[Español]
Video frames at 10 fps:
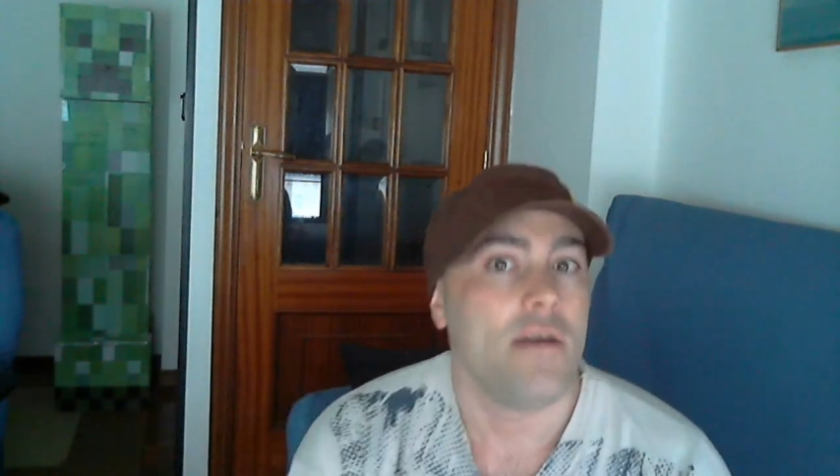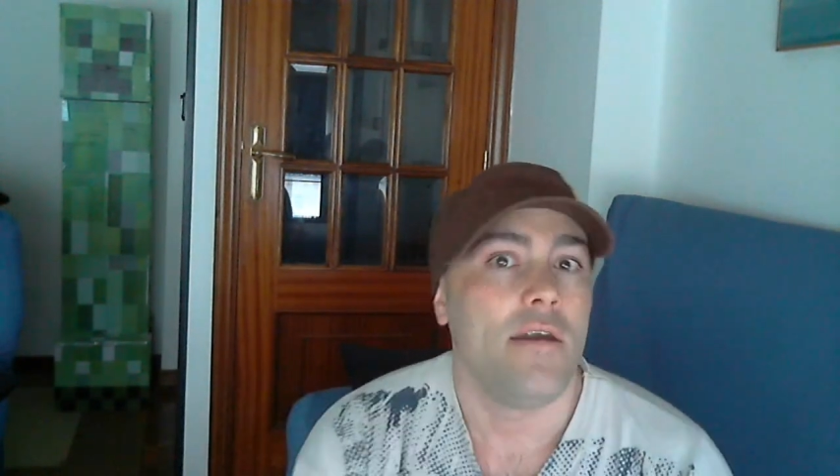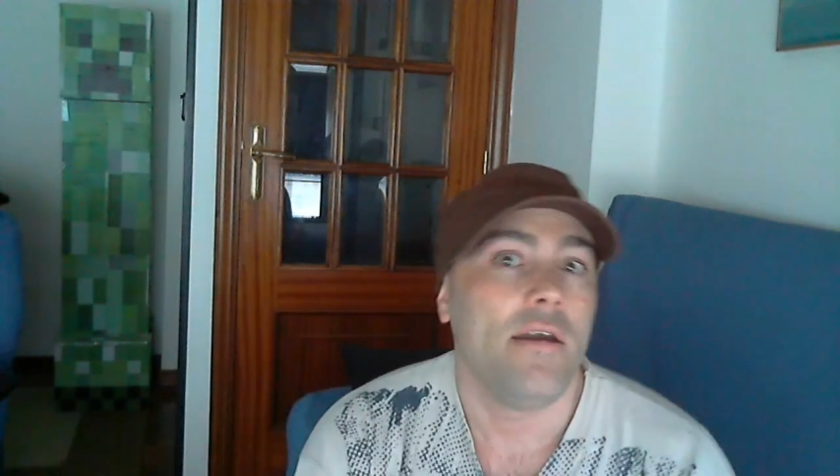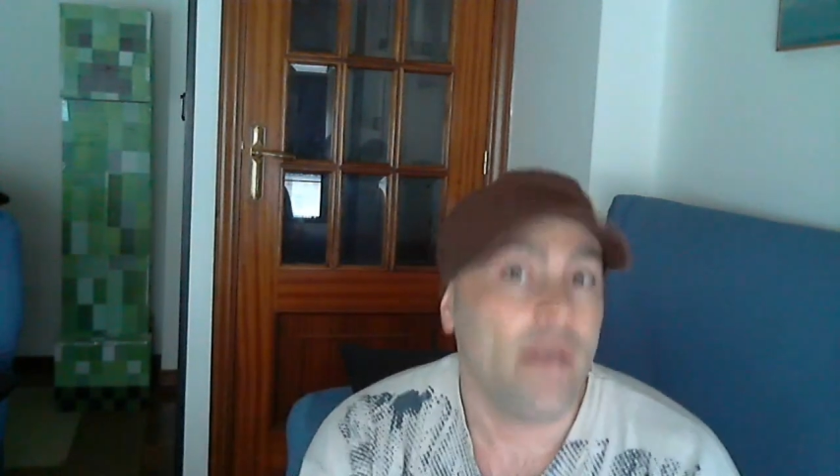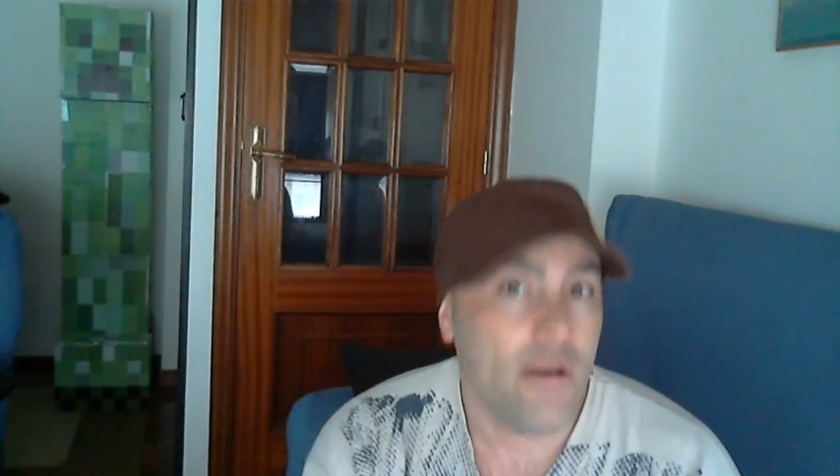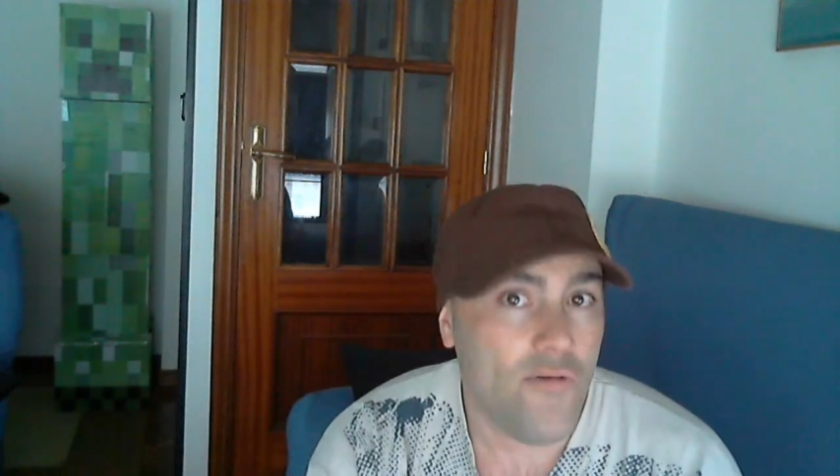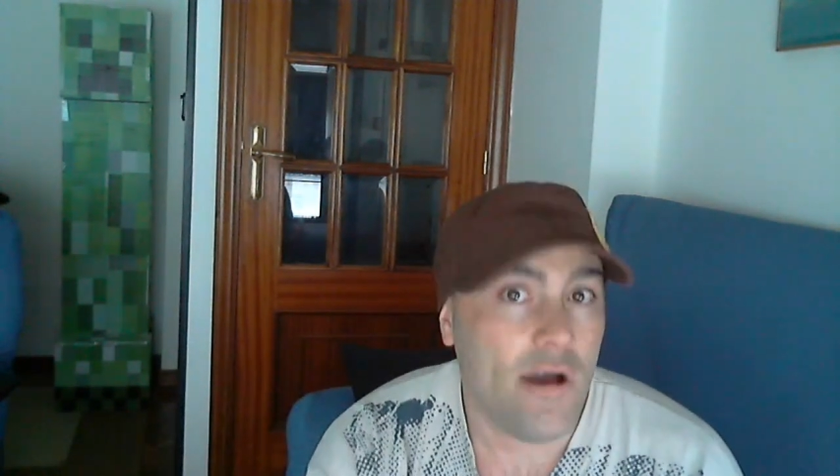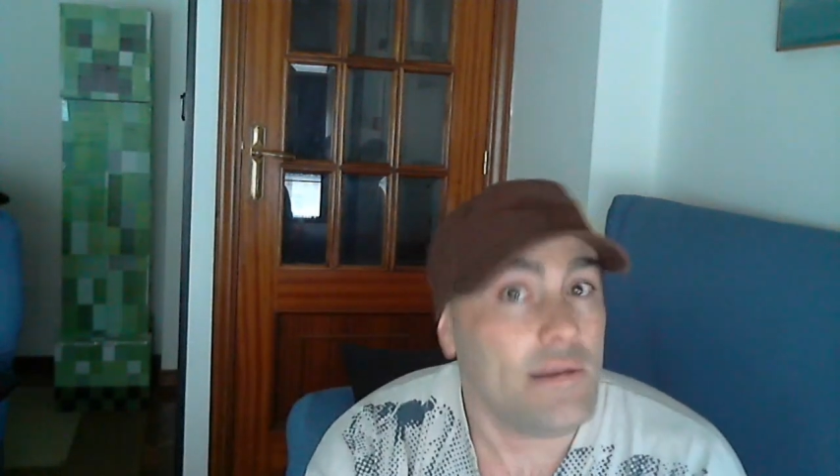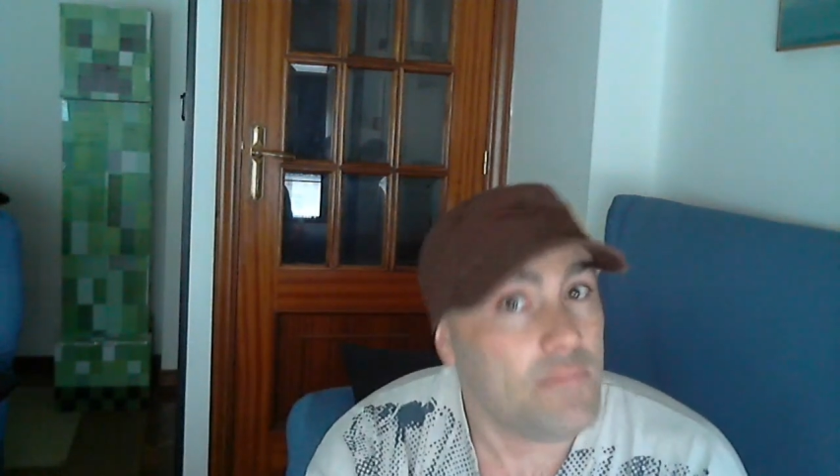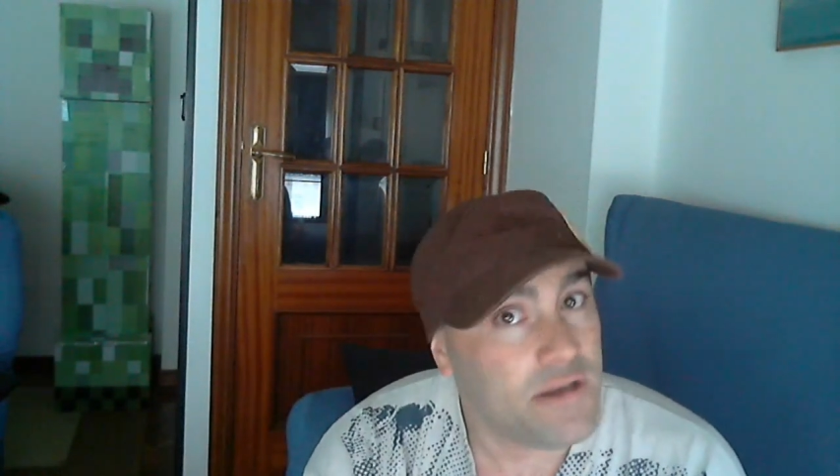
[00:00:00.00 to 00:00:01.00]
en el
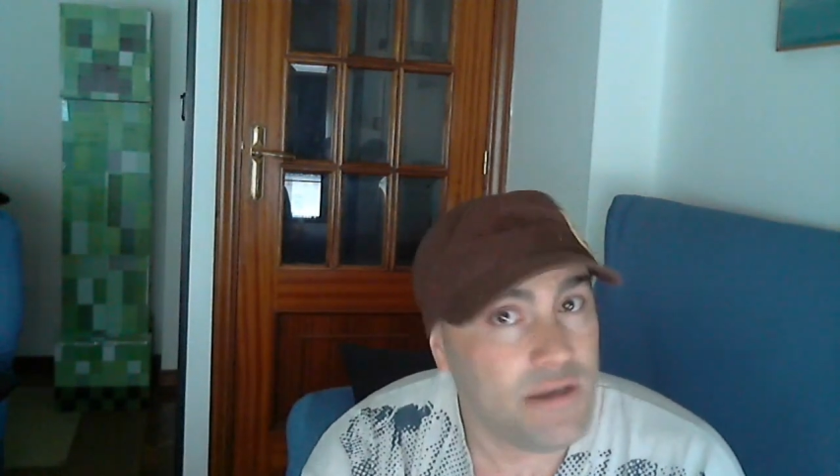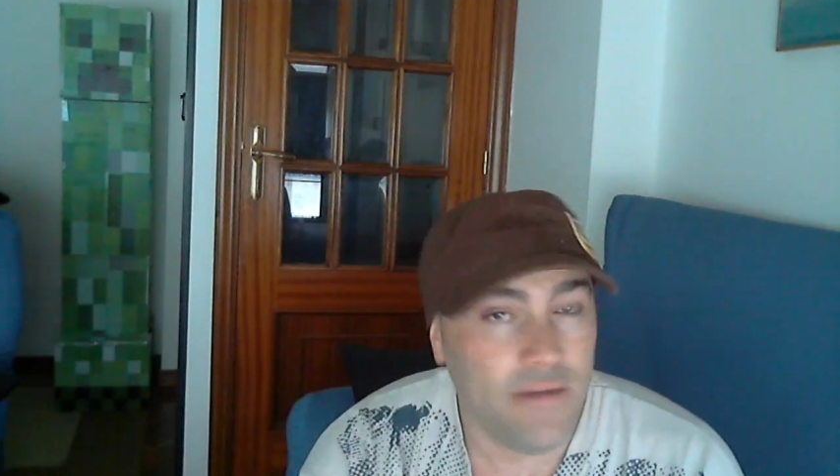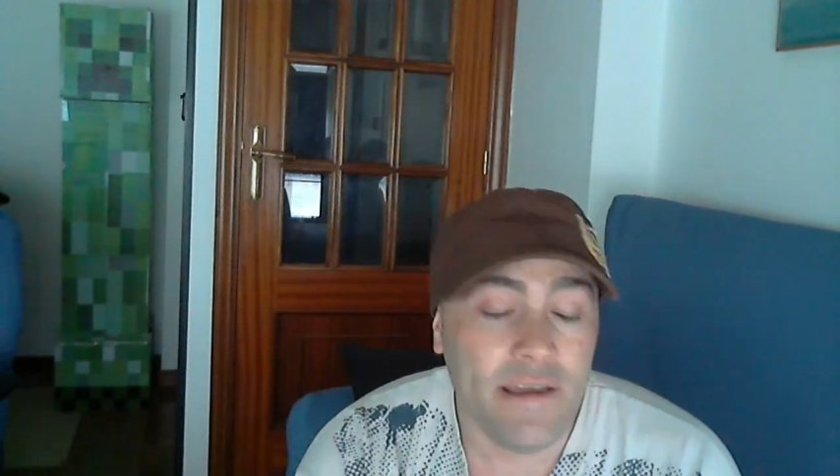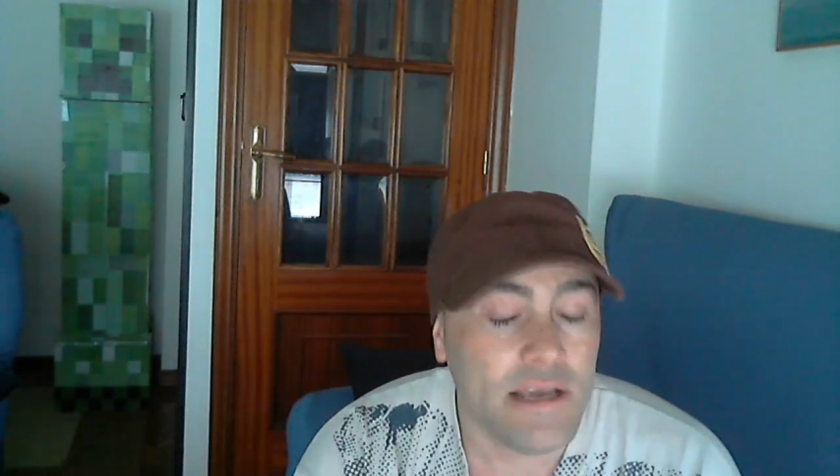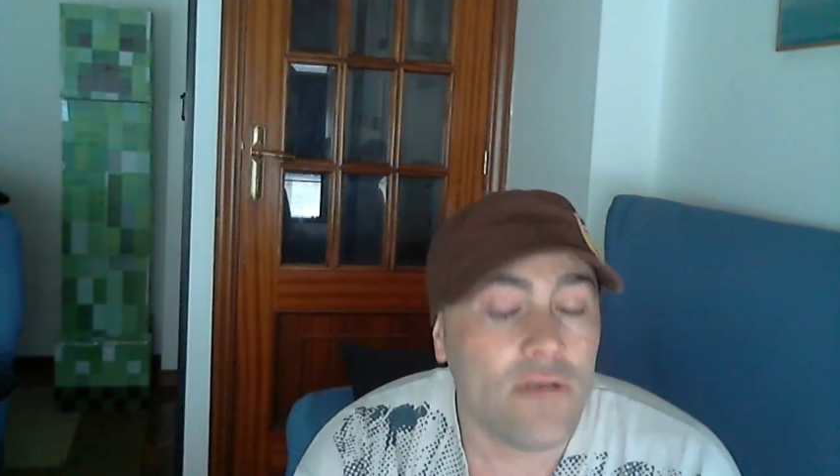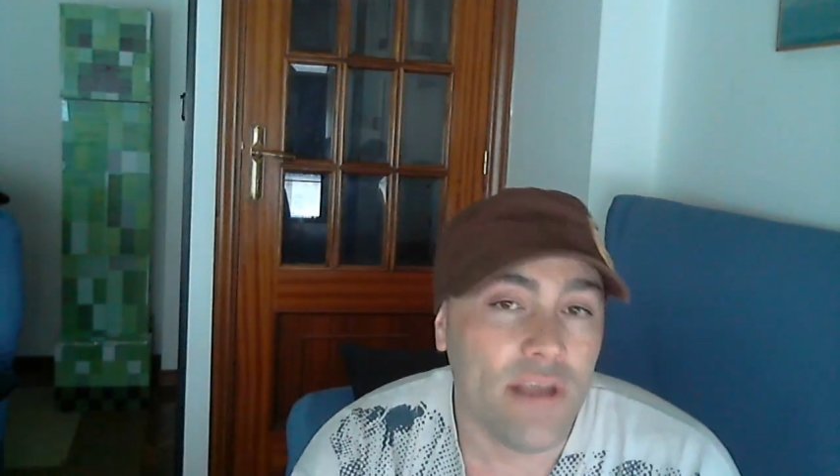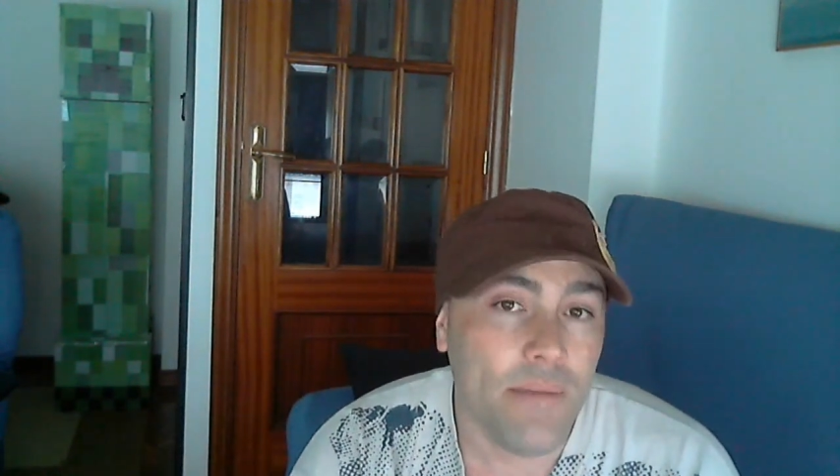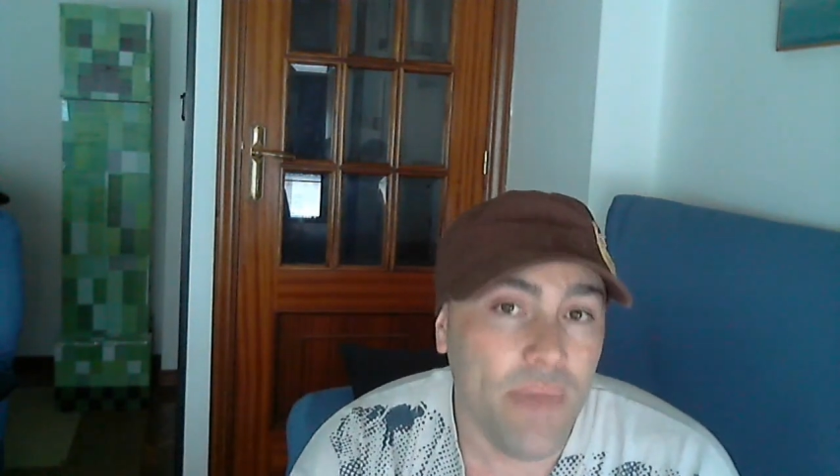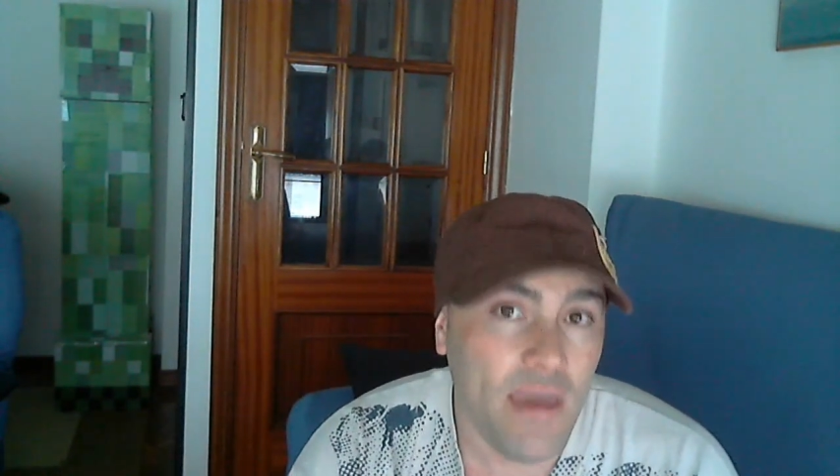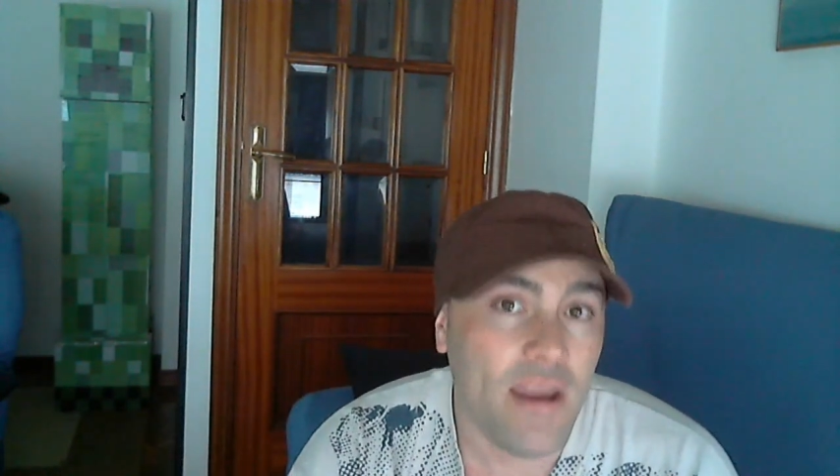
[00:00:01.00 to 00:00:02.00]
cual, pues si veis alguna
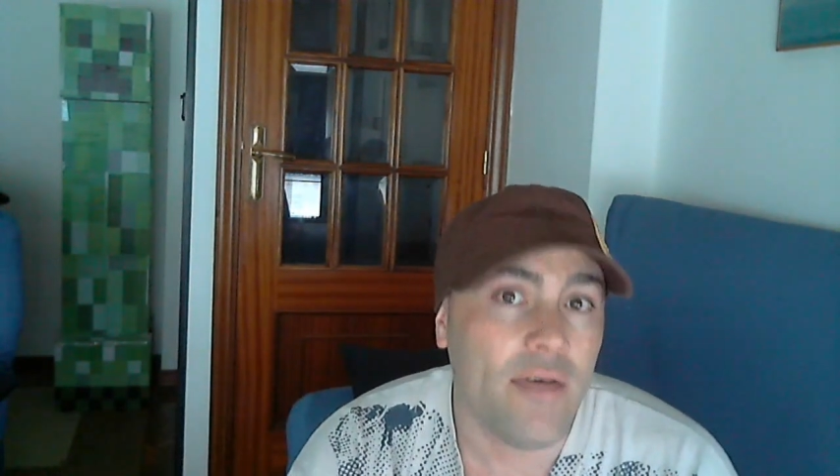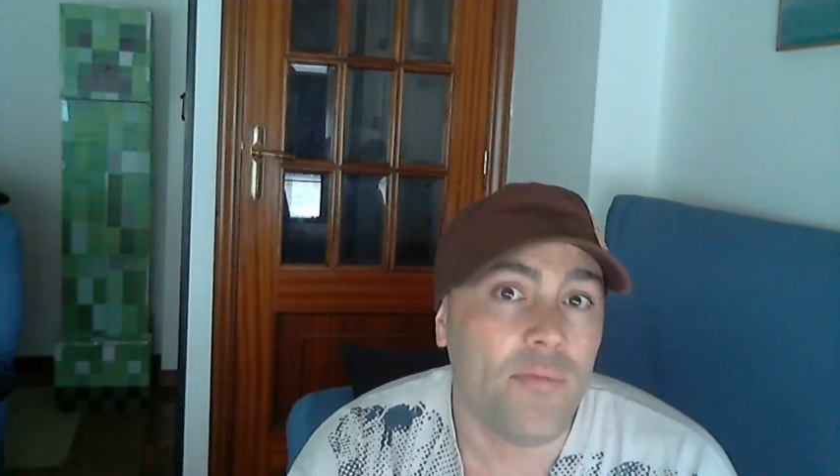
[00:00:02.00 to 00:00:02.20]
mierda,